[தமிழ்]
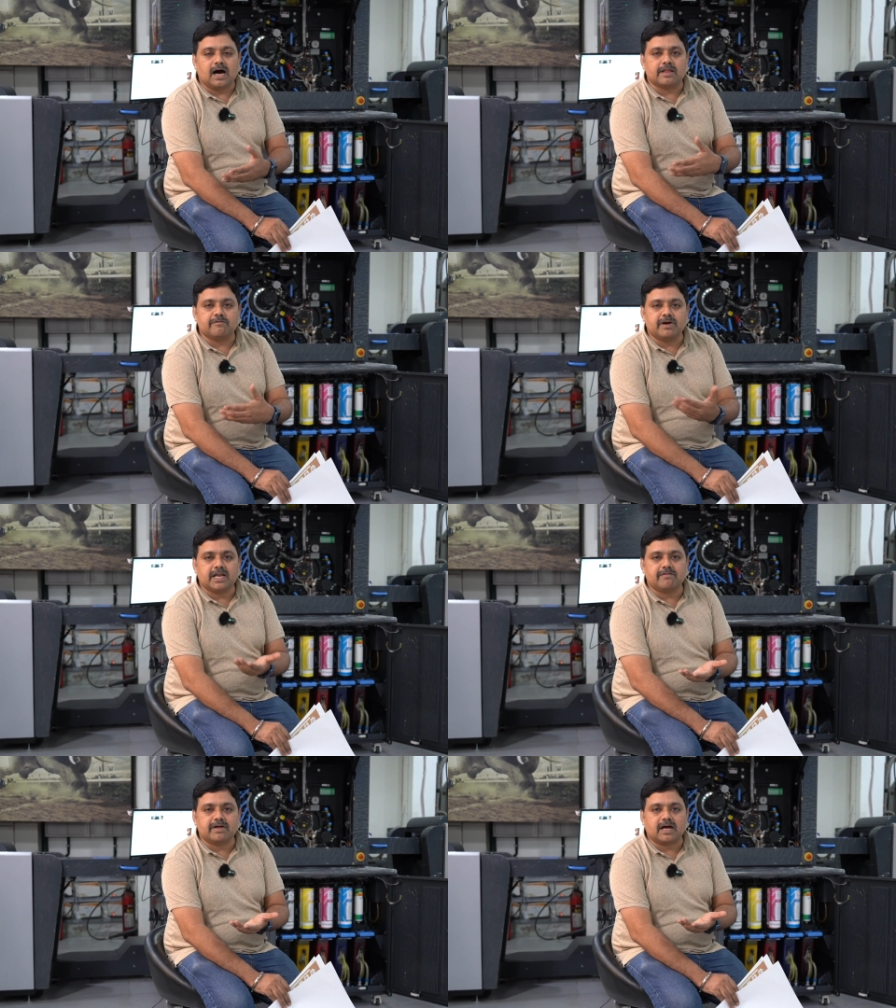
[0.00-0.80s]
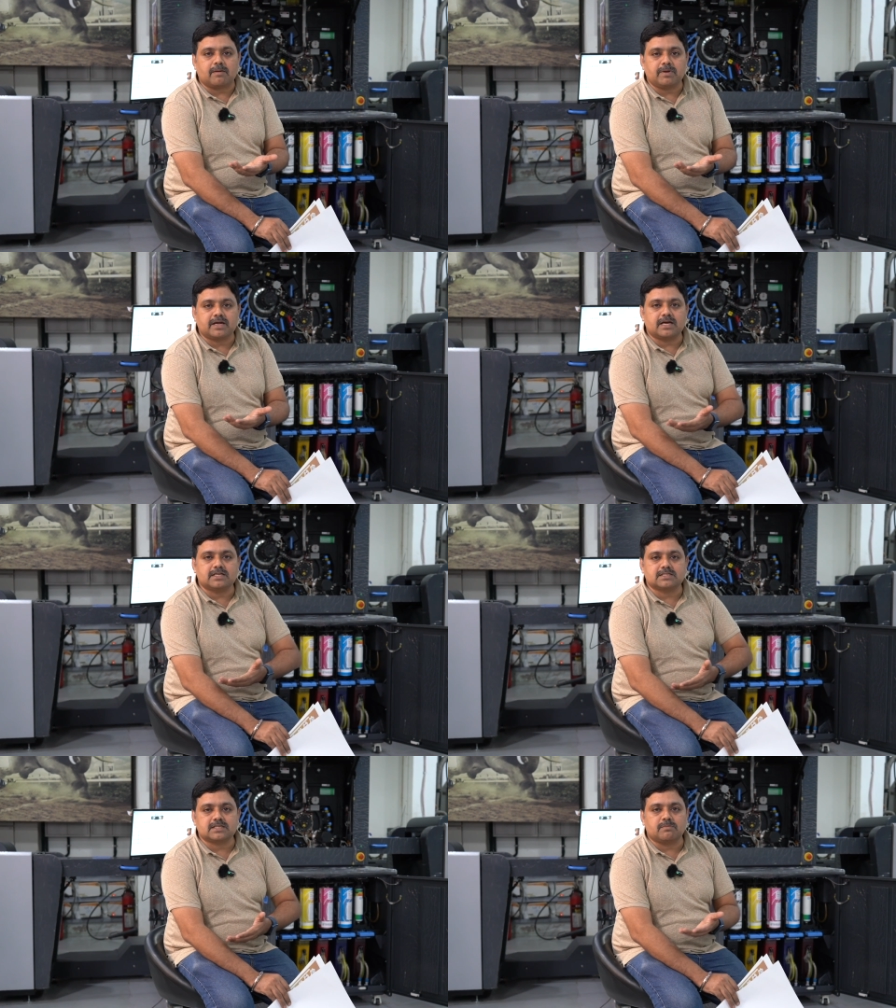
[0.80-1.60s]
அது வேறு வேறு
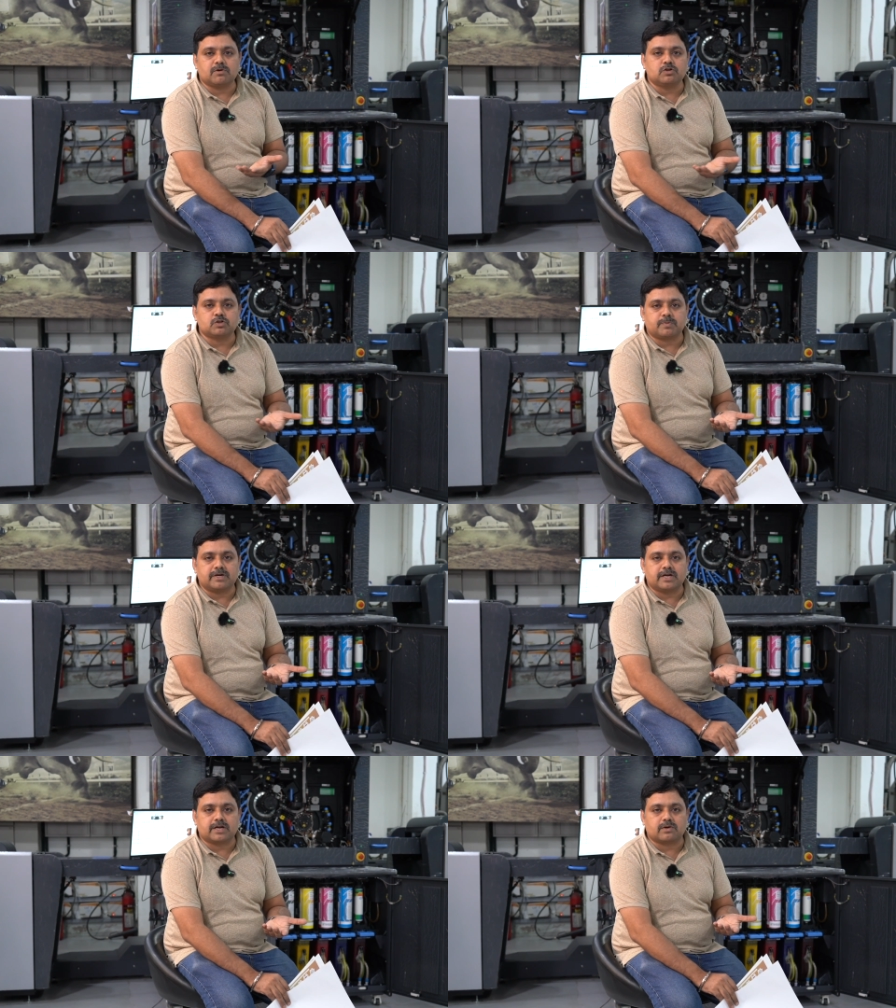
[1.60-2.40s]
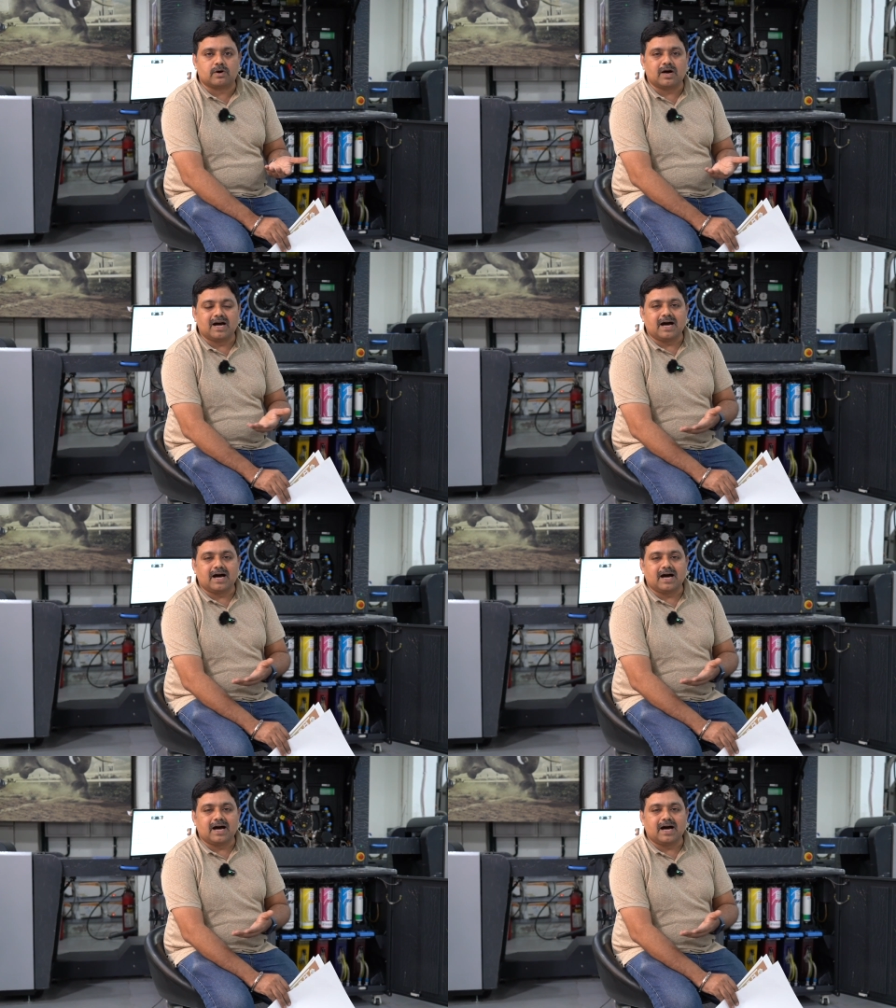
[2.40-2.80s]
அப்ளிகேஷன்ஸுக்கு நம்ம யூஸ் இருக்கோம்